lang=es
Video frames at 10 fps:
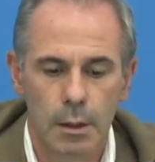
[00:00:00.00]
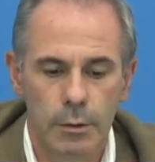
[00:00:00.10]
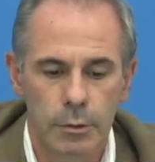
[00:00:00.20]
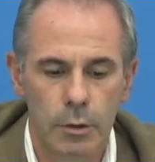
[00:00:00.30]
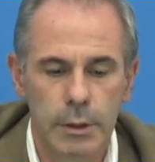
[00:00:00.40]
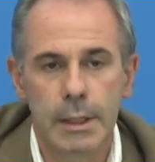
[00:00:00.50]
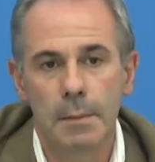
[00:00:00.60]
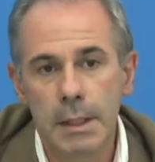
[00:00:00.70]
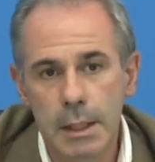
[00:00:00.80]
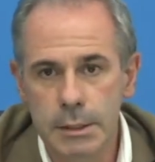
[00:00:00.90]
donde
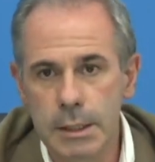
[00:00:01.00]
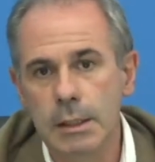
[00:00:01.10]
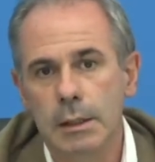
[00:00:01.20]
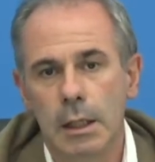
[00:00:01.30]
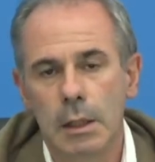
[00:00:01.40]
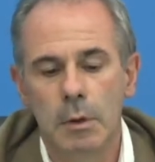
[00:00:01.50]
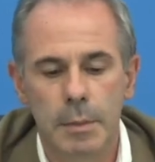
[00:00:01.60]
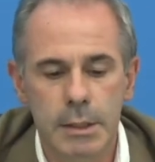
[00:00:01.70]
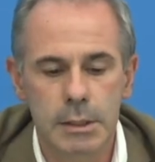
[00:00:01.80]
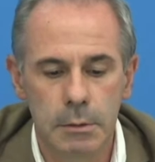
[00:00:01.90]
también allí hemos
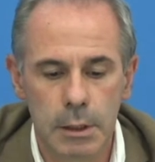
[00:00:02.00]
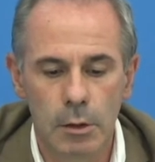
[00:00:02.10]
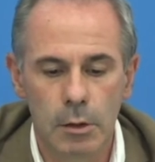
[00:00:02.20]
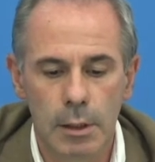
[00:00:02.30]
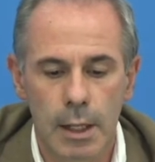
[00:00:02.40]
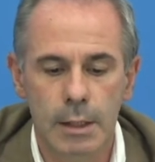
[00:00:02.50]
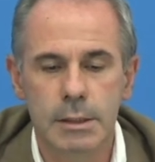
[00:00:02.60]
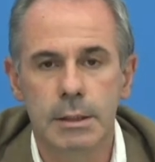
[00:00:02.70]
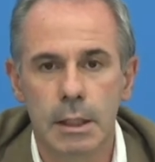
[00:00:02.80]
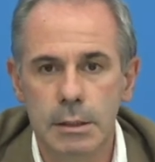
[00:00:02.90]
percibido la
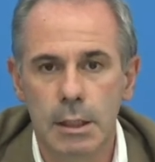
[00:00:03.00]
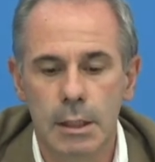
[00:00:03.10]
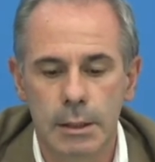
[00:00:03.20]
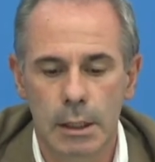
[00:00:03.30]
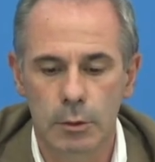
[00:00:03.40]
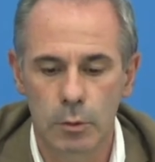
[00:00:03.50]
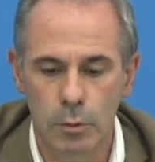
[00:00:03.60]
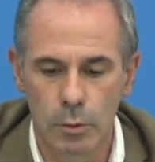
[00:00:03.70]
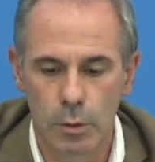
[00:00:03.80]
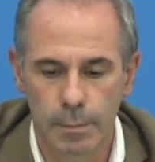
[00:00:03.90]
resistencia del status
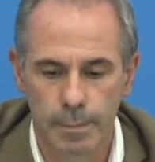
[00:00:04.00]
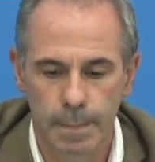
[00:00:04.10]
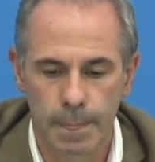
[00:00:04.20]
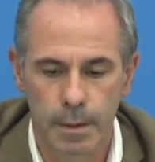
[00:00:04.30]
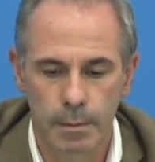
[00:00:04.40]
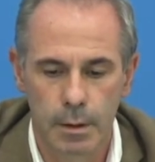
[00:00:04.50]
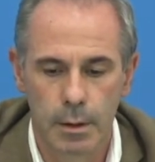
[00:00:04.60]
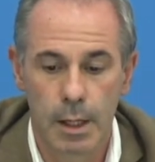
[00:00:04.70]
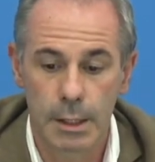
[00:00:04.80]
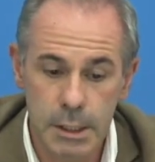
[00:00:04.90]
quo.
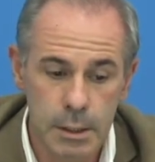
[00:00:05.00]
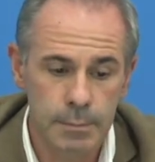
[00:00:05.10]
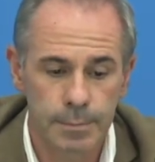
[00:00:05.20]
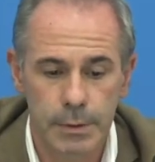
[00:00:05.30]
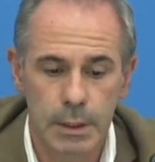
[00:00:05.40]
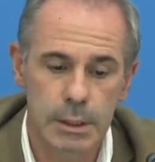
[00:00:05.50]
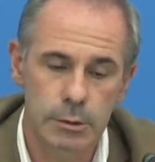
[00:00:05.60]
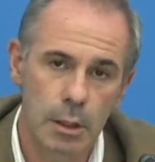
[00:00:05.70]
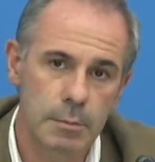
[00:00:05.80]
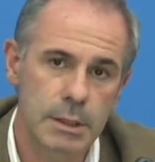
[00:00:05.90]
Allí, el
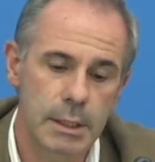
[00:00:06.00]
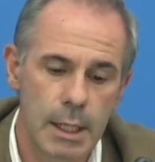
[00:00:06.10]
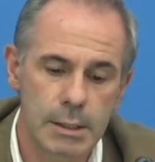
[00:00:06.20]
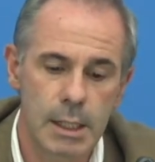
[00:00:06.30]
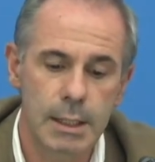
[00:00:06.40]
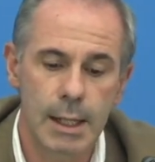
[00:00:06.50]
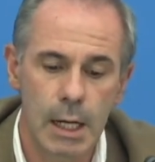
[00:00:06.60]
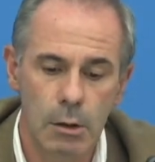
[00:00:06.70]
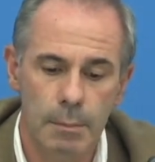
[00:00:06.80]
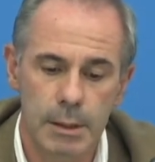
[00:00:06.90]
sector empresarial se ha
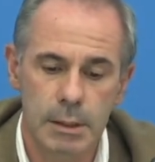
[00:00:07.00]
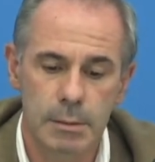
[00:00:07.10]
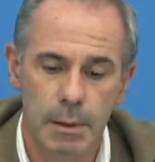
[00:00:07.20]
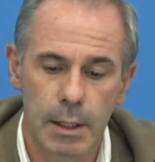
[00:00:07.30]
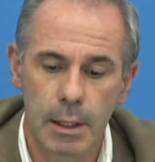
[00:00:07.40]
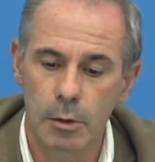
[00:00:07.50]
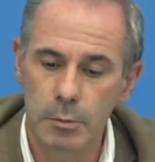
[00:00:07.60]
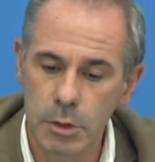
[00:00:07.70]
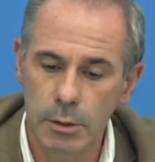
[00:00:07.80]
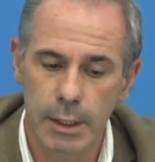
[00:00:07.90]
negado a participar en la
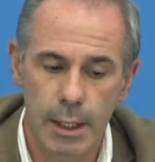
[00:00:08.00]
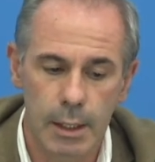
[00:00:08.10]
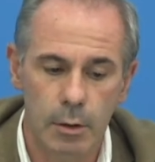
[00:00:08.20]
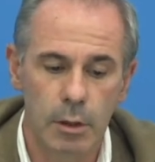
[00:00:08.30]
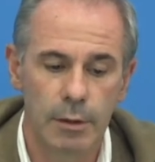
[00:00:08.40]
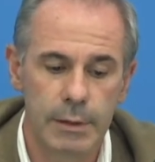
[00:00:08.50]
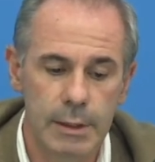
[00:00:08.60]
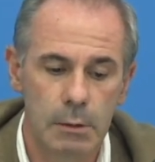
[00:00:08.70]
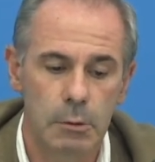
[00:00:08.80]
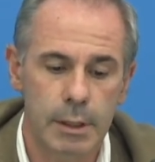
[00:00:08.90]
comisión creada con el fin
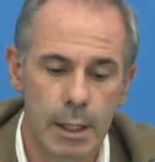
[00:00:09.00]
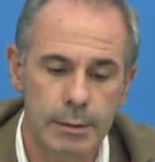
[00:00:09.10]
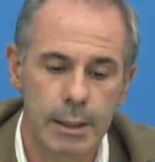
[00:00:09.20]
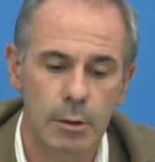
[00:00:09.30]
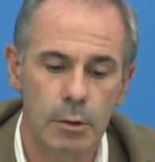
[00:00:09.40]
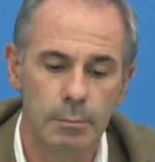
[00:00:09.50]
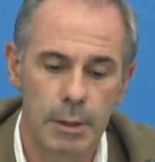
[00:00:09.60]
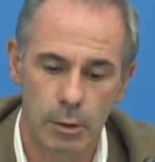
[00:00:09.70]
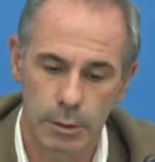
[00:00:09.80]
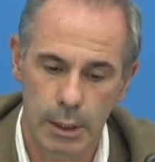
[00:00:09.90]
de abordar tan
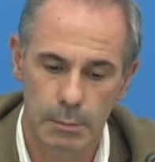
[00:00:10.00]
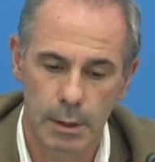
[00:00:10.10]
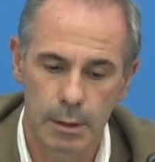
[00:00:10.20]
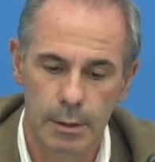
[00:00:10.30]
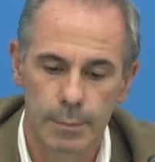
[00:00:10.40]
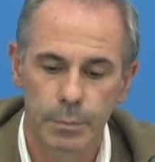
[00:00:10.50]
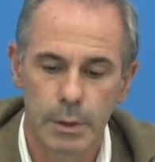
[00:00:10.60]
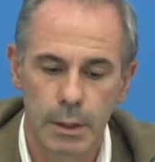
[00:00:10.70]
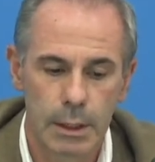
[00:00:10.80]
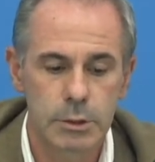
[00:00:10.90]
complejo tema,
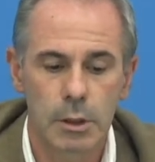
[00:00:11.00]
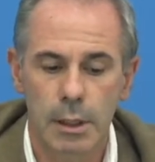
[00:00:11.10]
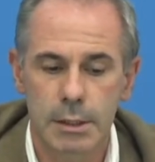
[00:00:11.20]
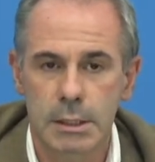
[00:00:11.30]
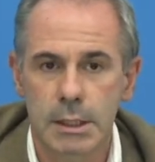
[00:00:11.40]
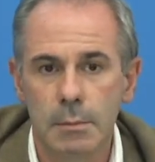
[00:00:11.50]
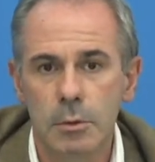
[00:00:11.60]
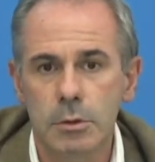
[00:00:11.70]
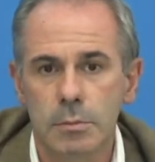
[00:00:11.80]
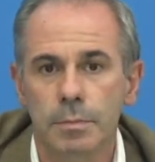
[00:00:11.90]
hecho que
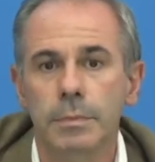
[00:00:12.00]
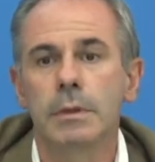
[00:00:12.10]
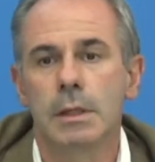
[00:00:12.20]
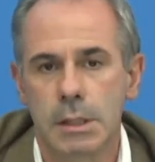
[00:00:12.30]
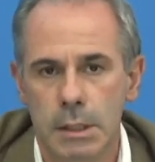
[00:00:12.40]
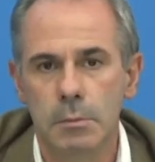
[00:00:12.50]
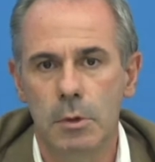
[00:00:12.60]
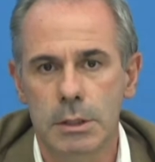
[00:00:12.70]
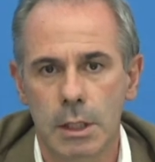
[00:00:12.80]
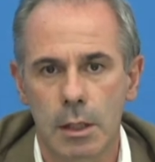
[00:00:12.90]
rechazamos y exigimos
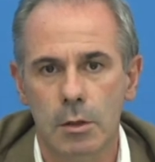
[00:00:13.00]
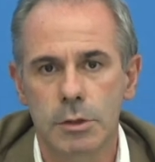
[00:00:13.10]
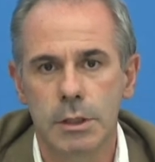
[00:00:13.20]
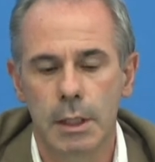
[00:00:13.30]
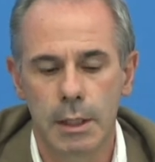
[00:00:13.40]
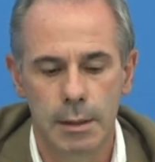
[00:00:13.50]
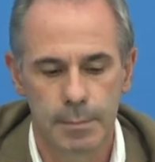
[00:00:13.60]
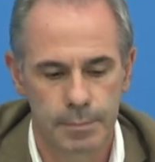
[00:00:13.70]
que se reconsidere.